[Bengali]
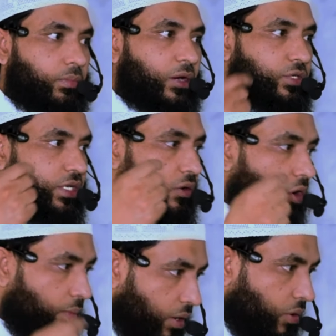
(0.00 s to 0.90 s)
মানুষকে
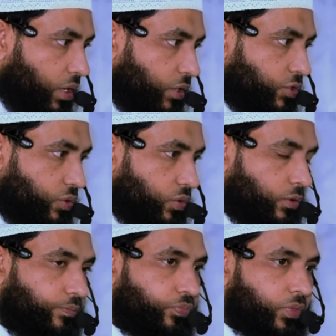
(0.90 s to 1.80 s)
ক্ষমা করার জন্য
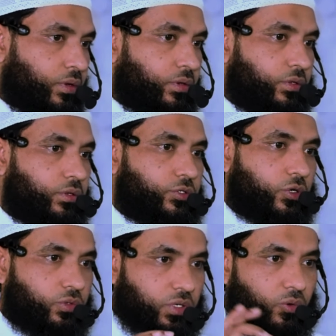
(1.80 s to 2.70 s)

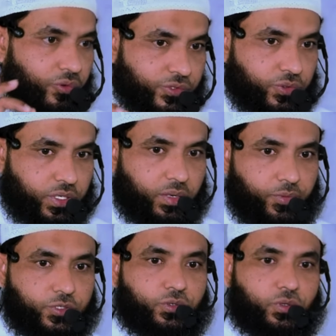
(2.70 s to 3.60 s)
যতটা অজুরকে
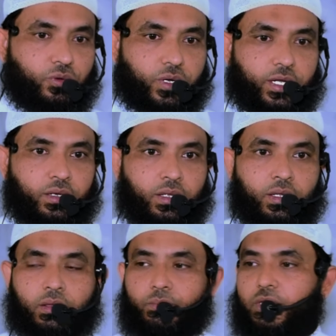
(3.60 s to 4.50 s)
পছন্দ করেন
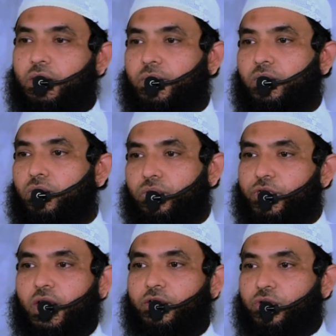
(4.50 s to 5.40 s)
পৃথিবীর কোনো
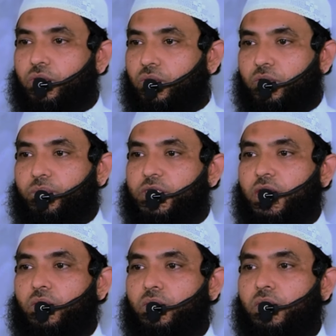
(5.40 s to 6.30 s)
শাসক কোনো
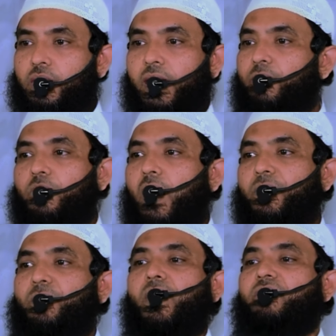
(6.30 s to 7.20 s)
বিচারক এমন
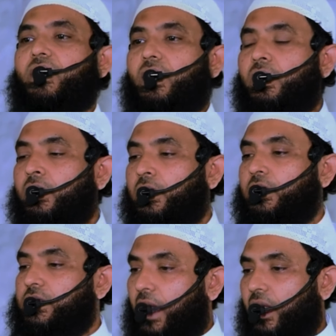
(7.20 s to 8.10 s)
আপনি পাবেন না
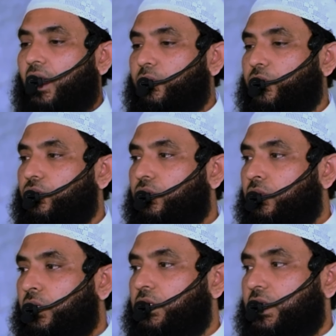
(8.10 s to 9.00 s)
যে আল্লাহর মতো
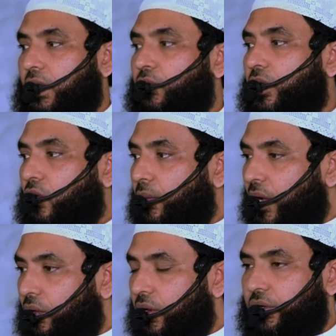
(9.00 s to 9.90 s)
যে কাউকে
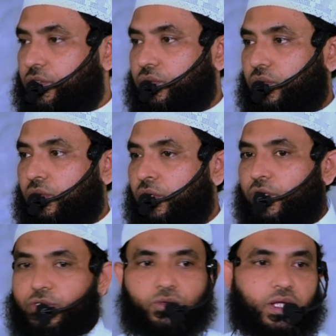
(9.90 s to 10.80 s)
ক্ষমা করার জন্য
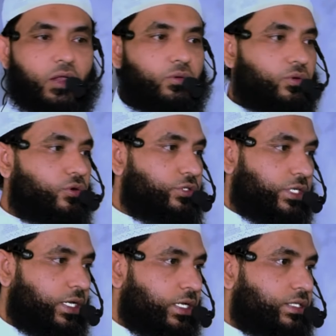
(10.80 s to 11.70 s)
শুধু কারণ
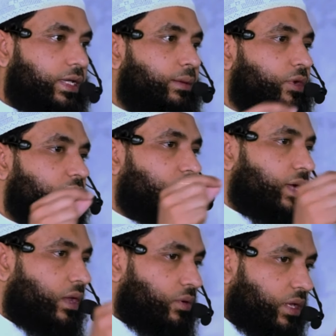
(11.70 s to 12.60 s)
খোঁজে যে এমন একটা
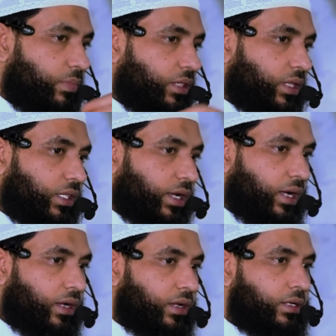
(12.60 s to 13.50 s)
কারণ এই বান্দা
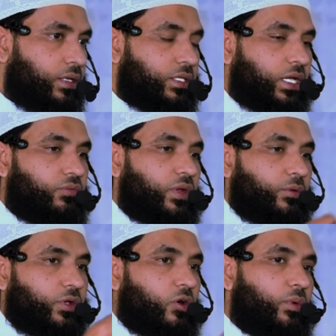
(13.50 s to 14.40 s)
দেখা যার ফলে
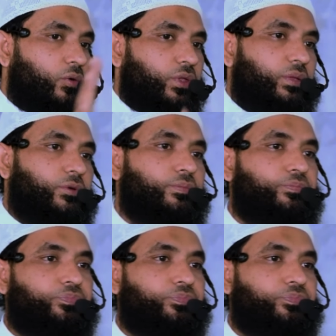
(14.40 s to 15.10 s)
আমাকে ক্ষমা করে দেবে